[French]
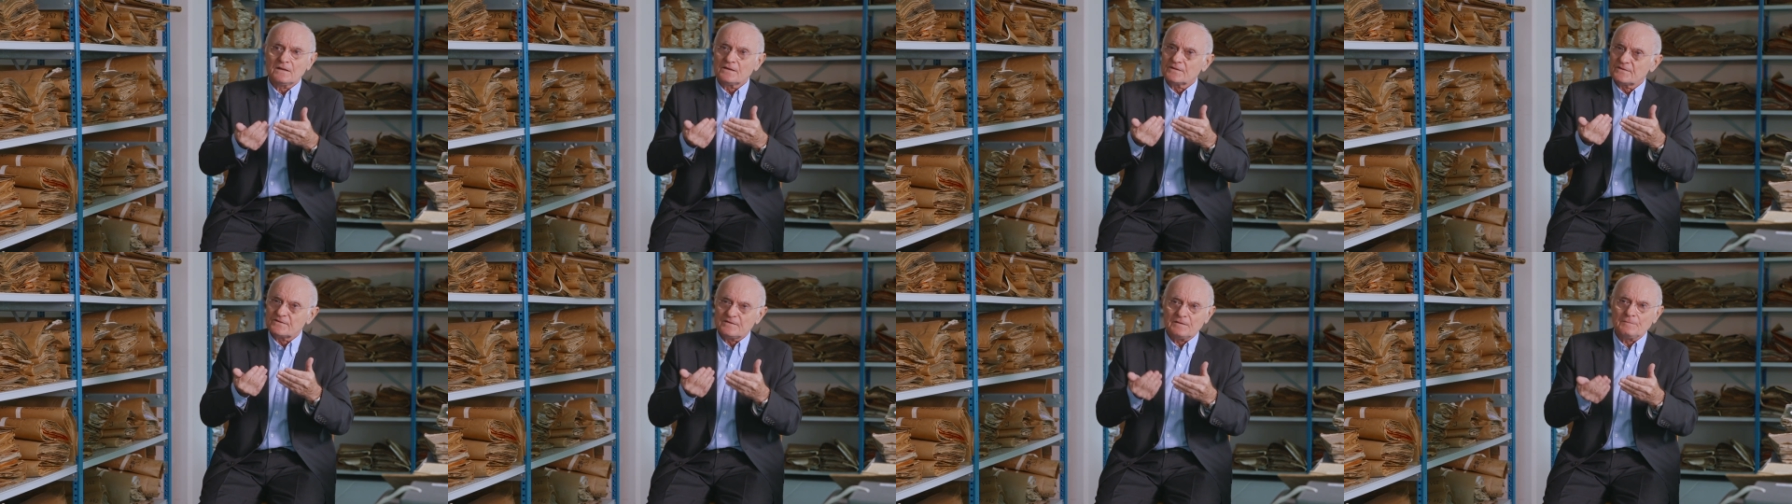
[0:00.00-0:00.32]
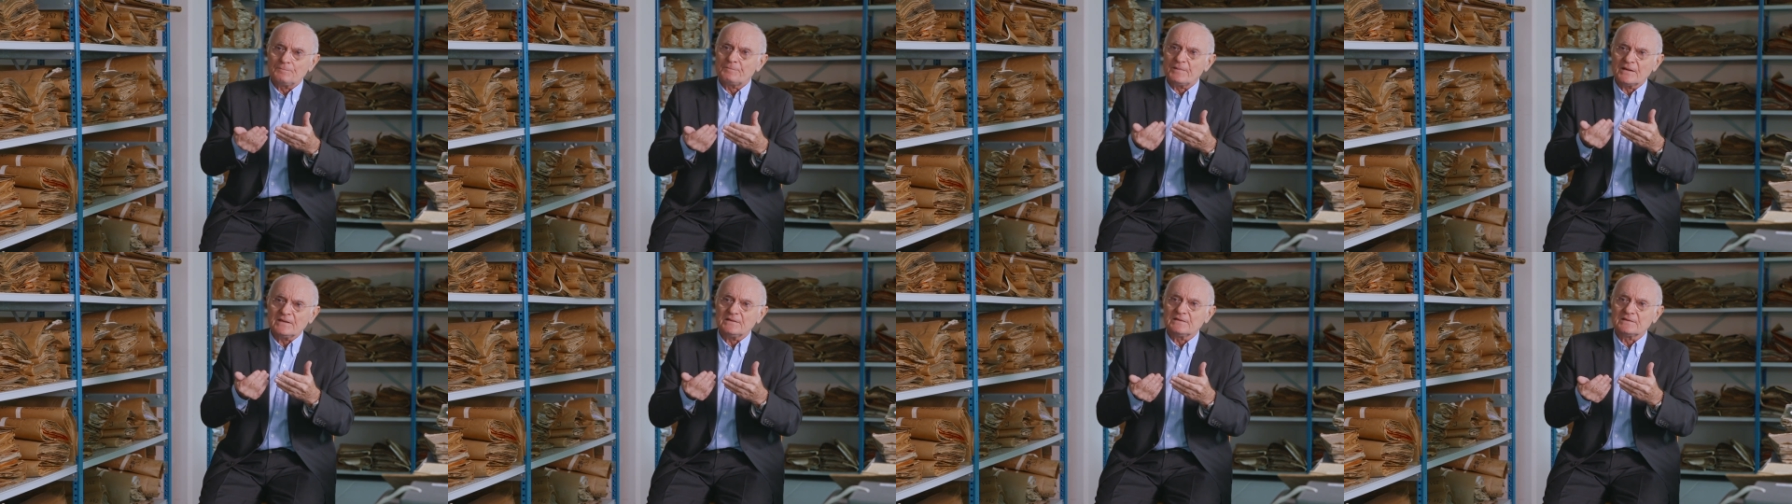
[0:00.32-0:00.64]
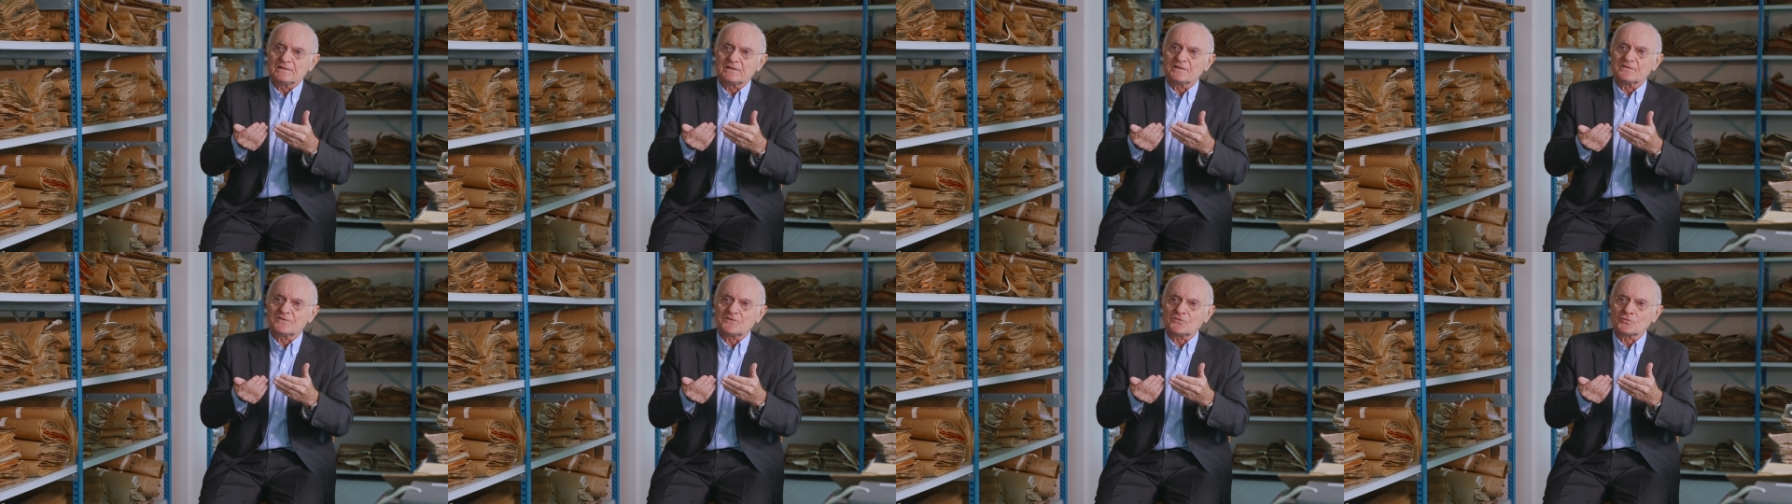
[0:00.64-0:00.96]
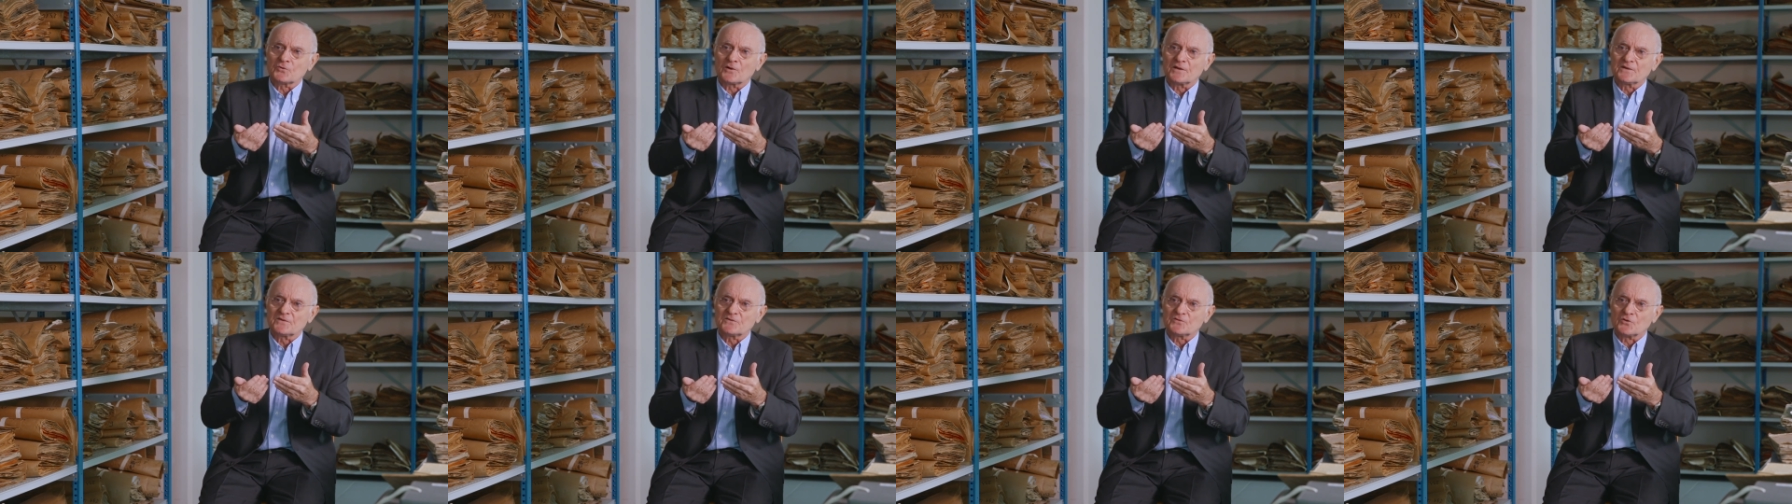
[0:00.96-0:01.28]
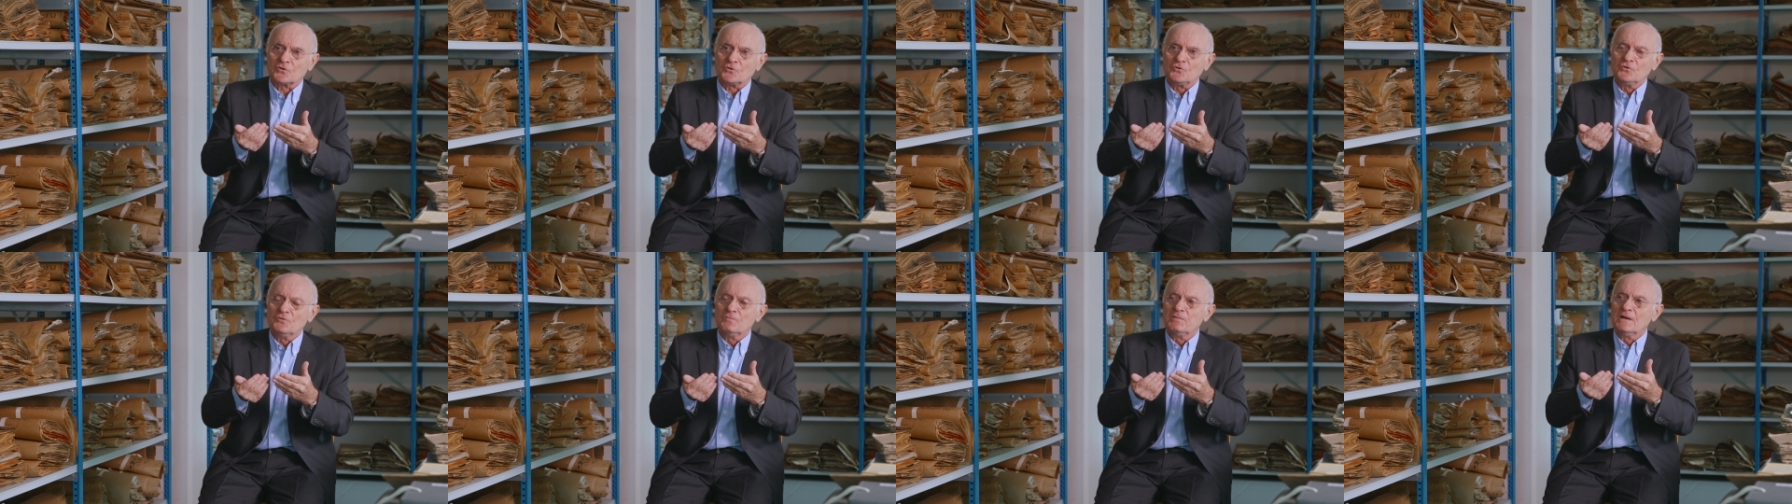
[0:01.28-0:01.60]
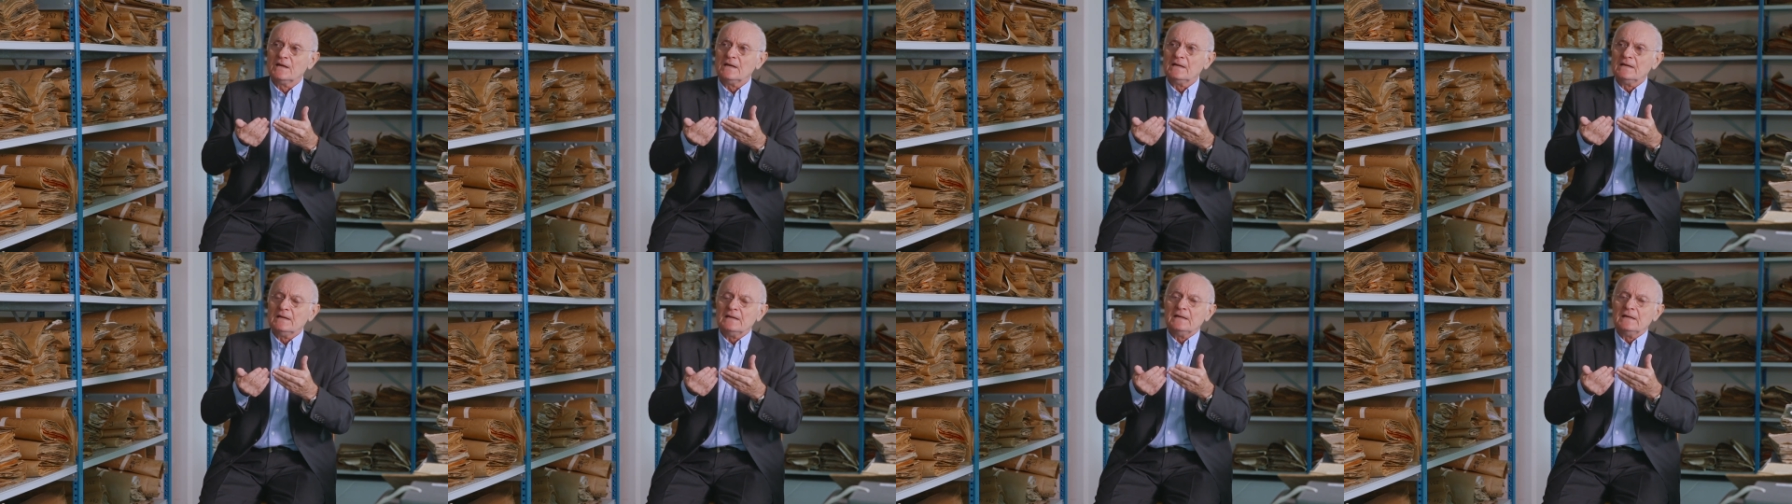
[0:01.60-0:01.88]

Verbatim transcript: ce n'est pas une question insoluble.